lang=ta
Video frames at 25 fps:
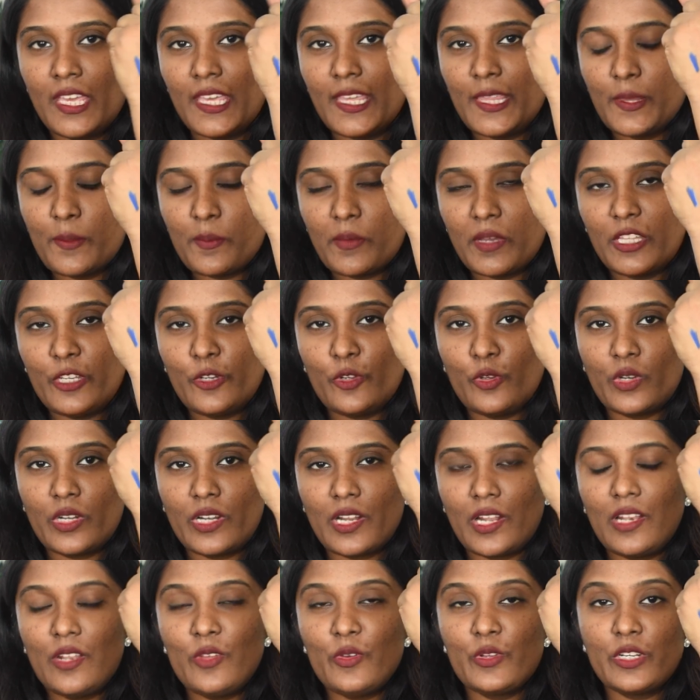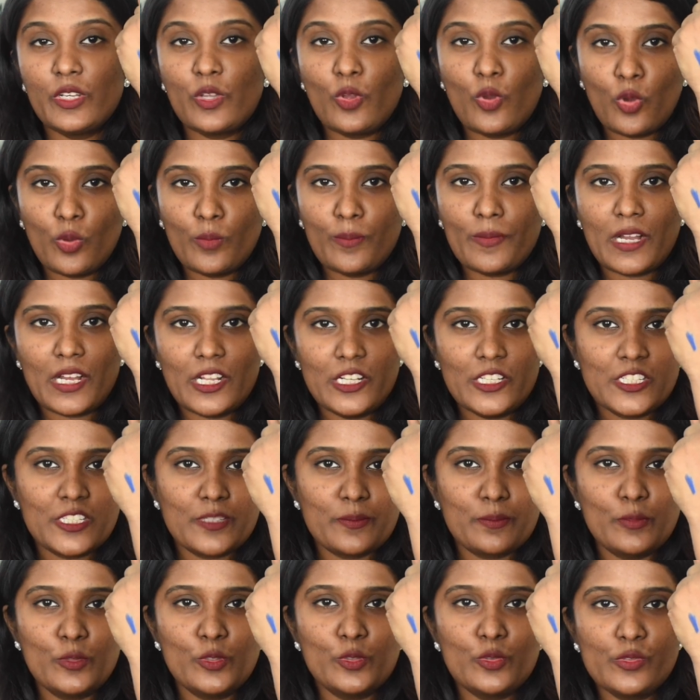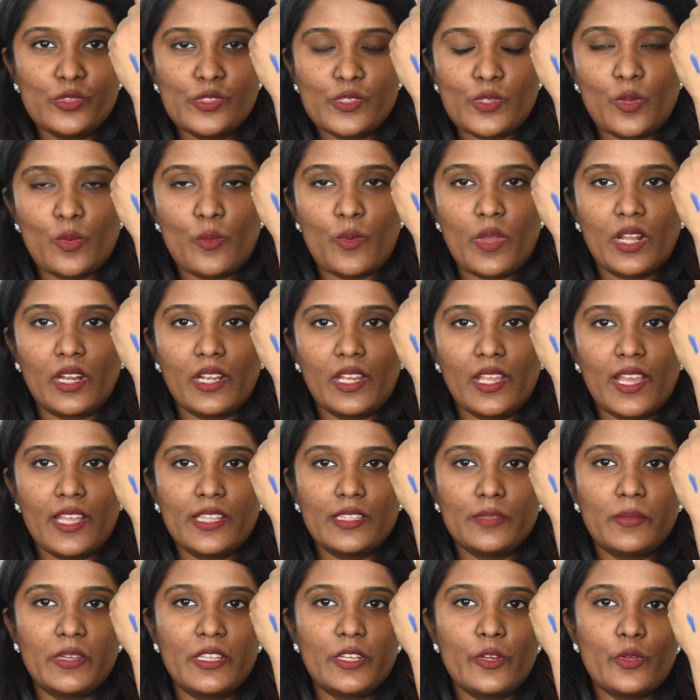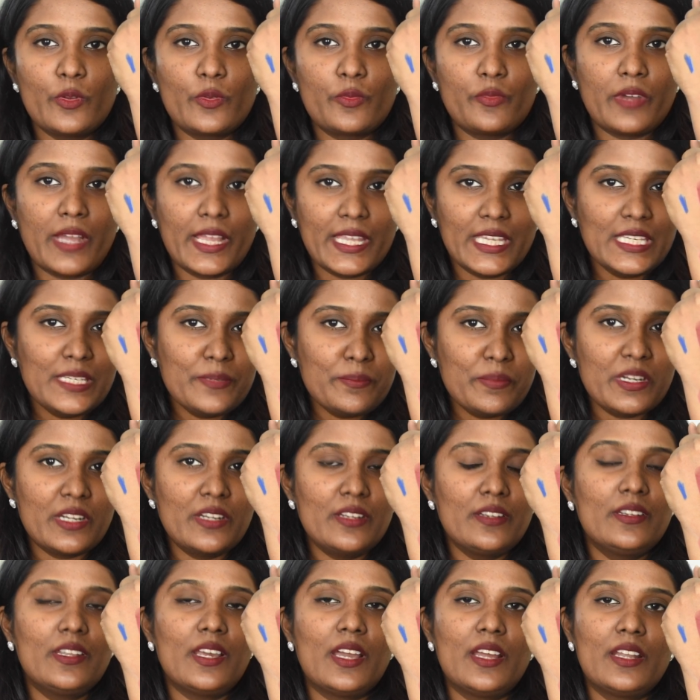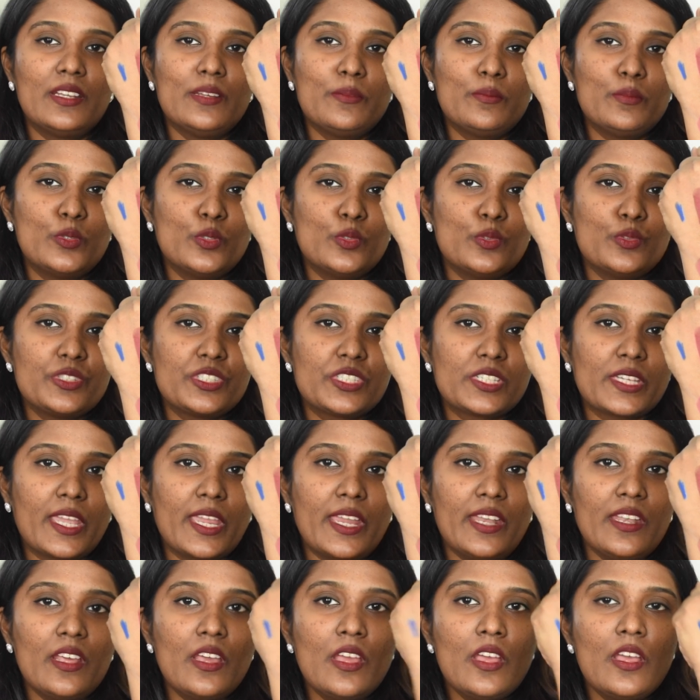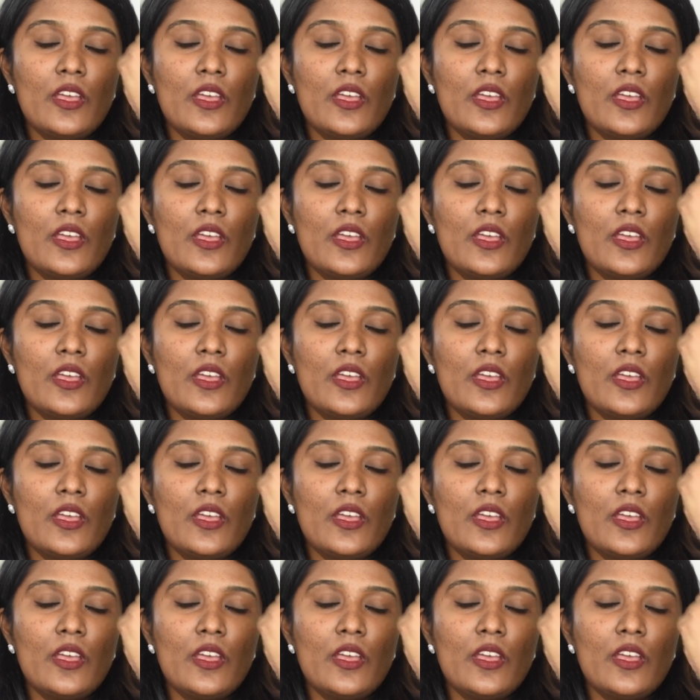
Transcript: இந்த மாதிரி ஒரு நல்ல ஒரு கோபால்ட் ப்ளூன்னு சொல்லுவாங்க இல்லையா அந்த மாதிரி ஒரு வைப்ரண்டான ப்ளூ ஷேட்